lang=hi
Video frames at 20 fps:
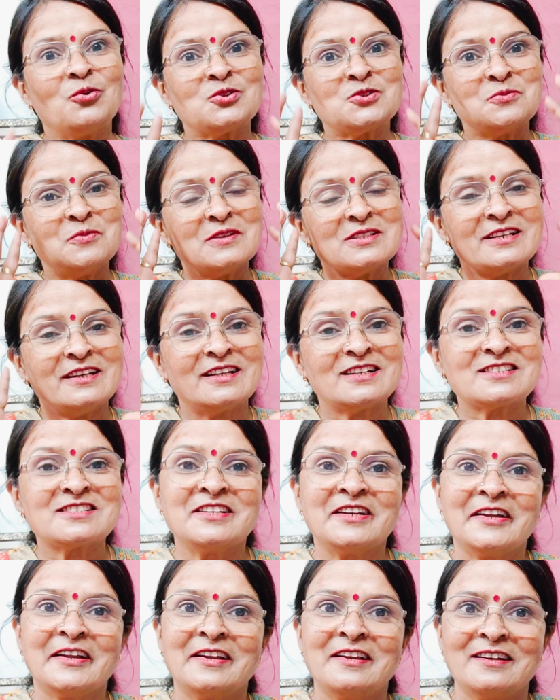उसमें से एक
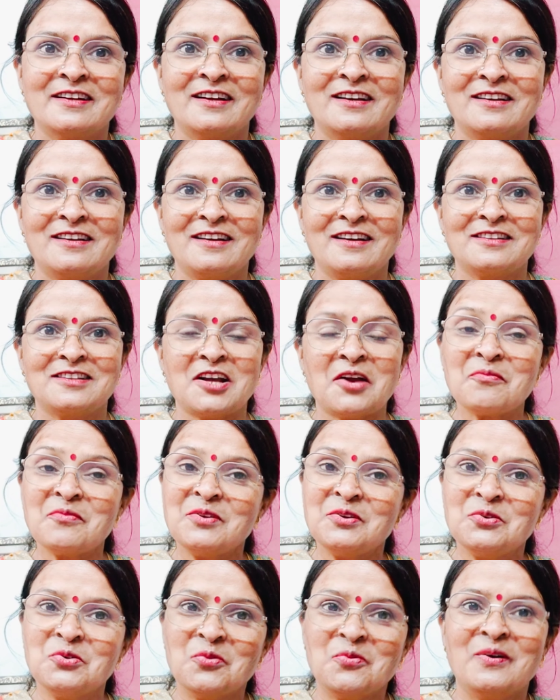शेर निकल के आता
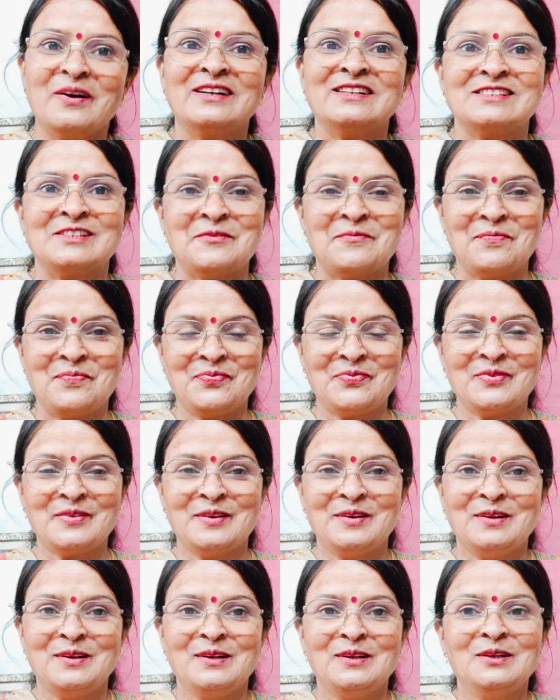अपनी गुफा से
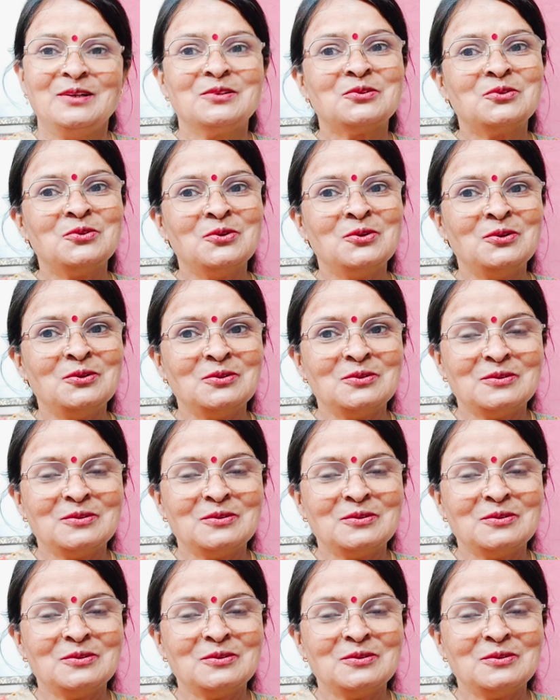तो